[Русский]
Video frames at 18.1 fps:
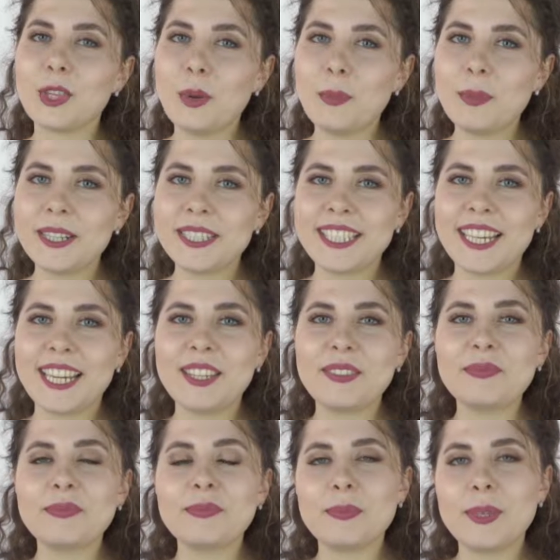Добрый
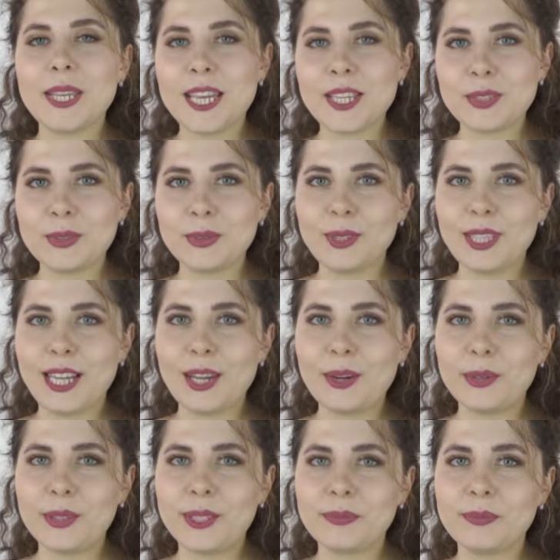день, меня зовут
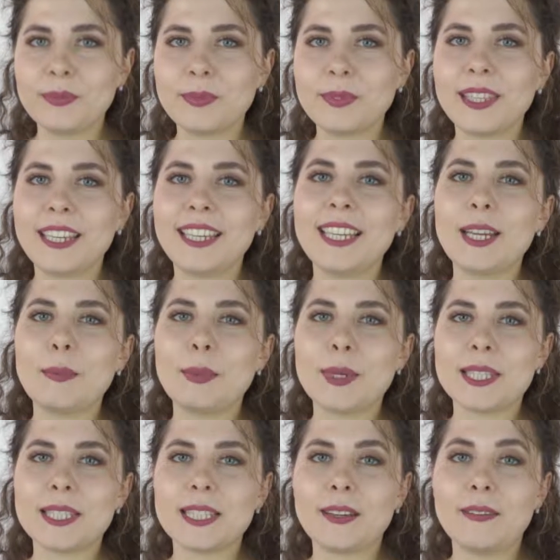Алена, и я
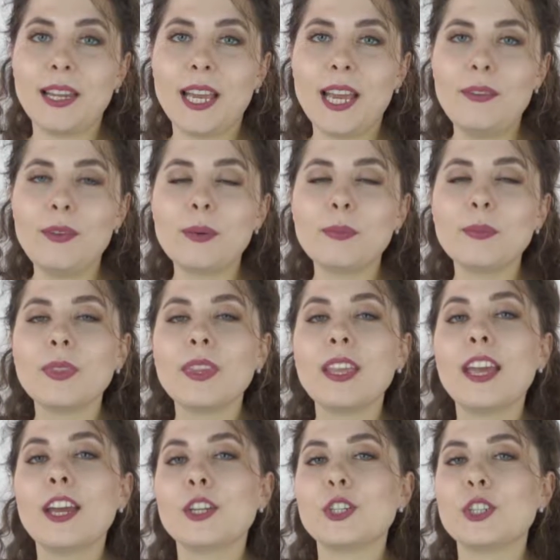представляю вам
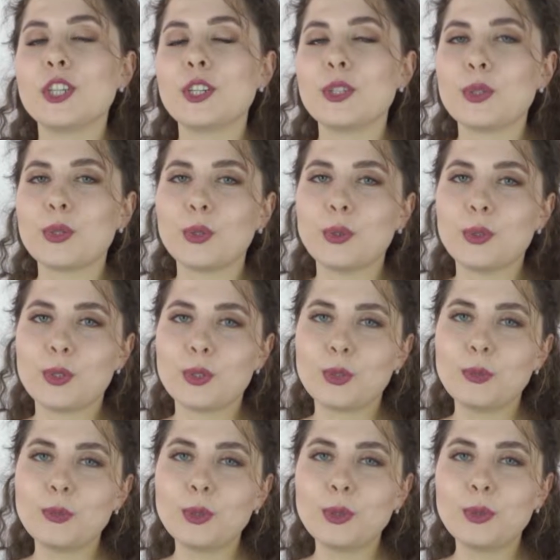женскую
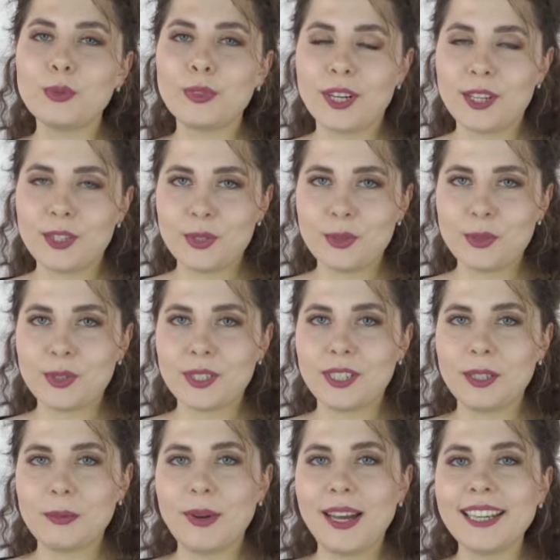сумку
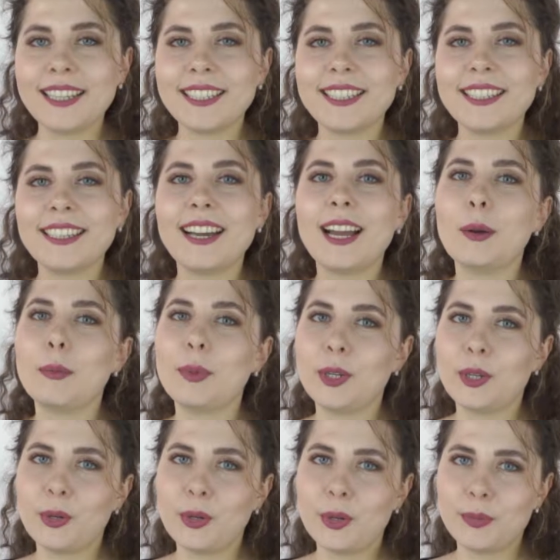французской марки
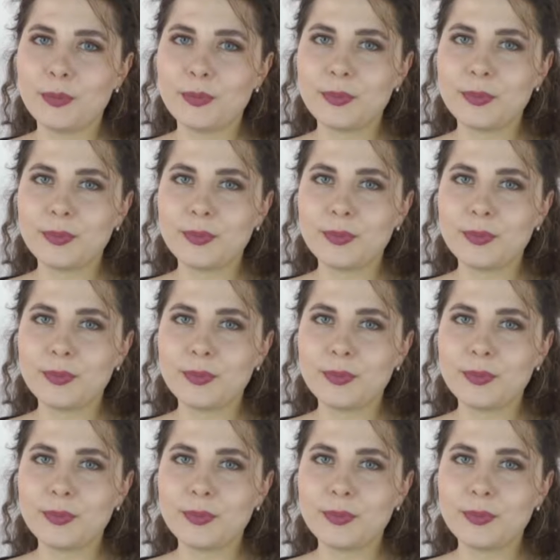Абрико.